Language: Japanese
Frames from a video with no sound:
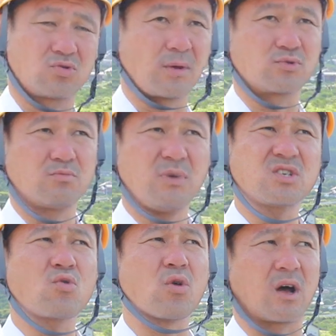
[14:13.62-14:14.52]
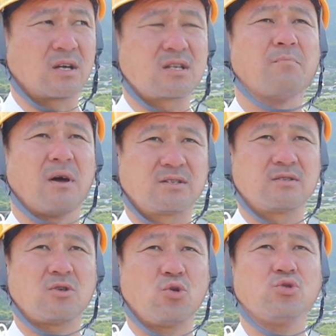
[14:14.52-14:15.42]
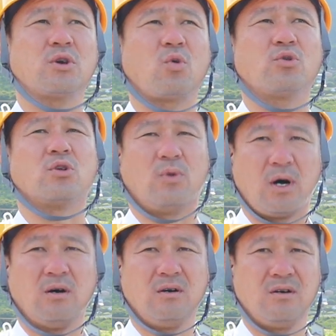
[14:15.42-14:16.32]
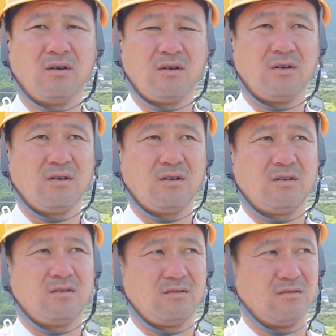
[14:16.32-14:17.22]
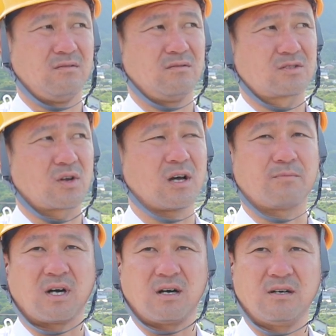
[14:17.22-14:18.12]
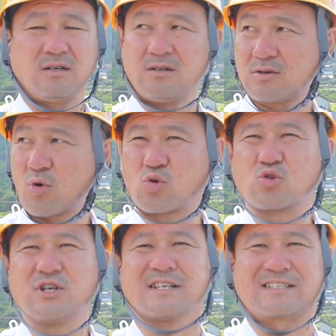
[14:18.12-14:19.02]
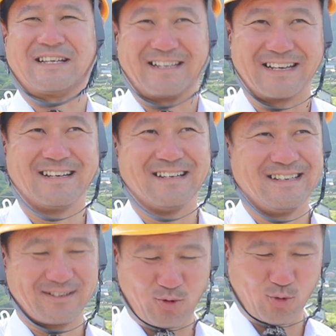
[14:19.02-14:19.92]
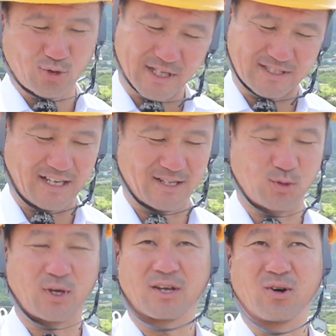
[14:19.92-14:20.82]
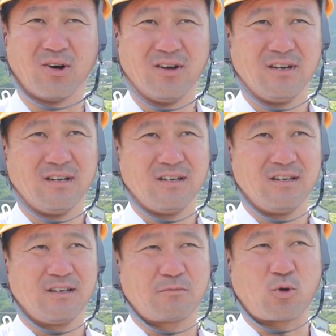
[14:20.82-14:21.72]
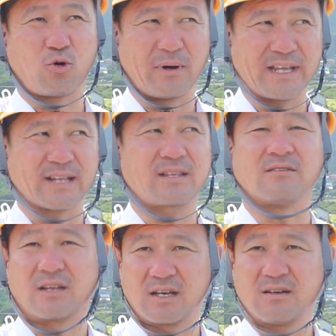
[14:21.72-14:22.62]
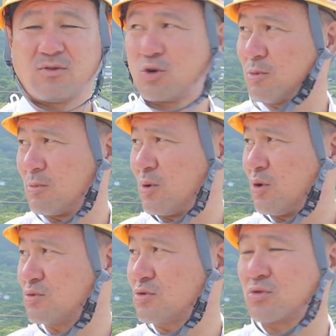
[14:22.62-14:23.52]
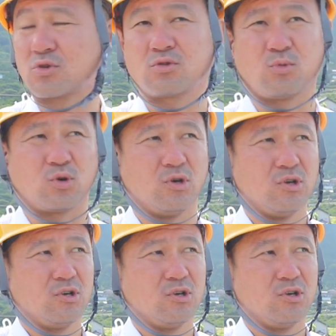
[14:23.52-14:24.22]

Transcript: 多分名刺交換なんか1000枚全然余裕で超えてるわ、うん、それはまあここクラスさでねここクラスで偉そうだけどここまでやってるんでね俺ももう本当にもうもうもう